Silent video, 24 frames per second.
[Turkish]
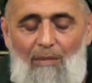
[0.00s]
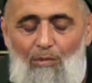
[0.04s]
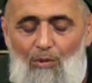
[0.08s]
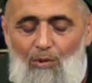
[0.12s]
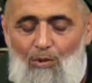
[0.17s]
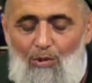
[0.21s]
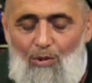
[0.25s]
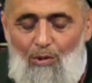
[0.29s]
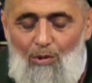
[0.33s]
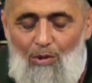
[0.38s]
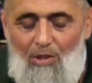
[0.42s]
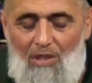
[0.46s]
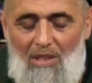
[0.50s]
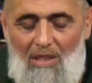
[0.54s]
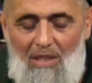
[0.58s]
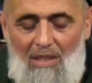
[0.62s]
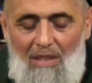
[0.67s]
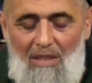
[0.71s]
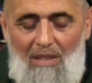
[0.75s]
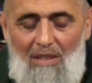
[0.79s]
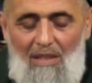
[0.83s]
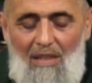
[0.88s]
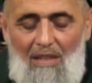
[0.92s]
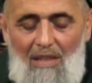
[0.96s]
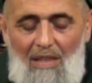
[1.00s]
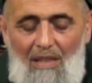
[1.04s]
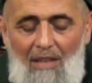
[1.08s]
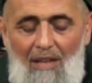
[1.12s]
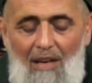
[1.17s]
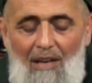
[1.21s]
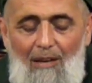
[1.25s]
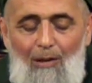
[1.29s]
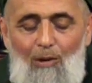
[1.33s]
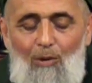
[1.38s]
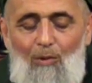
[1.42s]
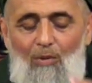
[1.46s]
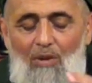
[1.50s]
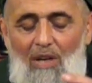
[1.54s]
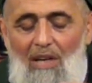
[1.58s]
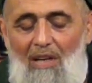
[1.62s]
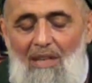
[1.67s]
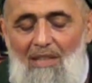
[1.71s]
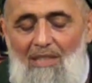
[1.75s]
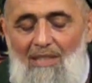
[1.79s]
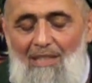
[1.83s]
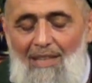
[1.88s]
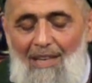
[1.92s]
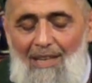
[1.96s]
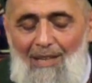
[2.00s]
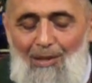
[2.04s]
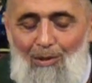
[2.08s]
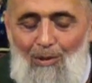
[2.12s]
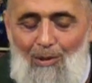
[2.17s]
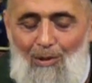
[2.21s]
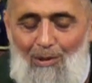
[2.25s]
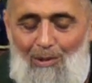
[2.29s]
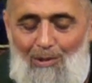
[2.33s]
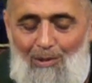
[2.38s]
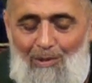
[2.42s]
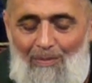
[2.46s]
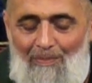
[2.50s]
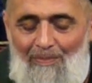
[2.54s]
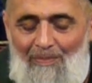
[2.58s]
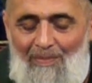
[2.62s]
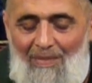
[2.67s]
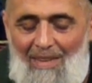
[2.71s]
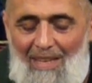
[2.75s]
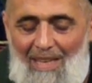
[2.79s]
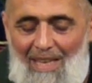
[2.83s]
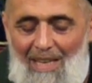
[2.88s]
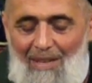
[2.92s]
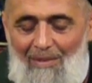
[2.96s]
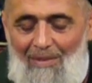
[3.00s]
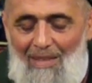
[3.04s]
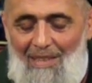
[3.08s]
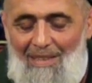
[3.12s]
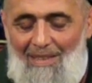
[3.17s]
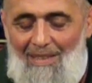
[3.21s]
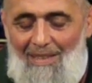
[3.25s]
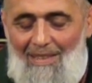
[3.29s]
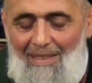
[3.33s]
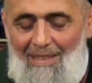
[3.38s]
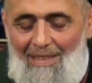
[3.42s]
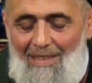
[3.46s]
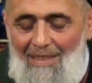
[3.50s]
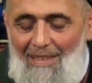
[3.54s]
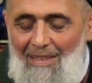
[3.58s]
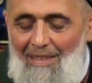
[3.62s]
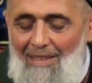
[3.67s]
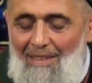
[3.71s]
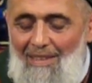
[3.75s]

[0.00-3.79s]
ve bütün sıkıntıların hallu ve asan olur. Evet.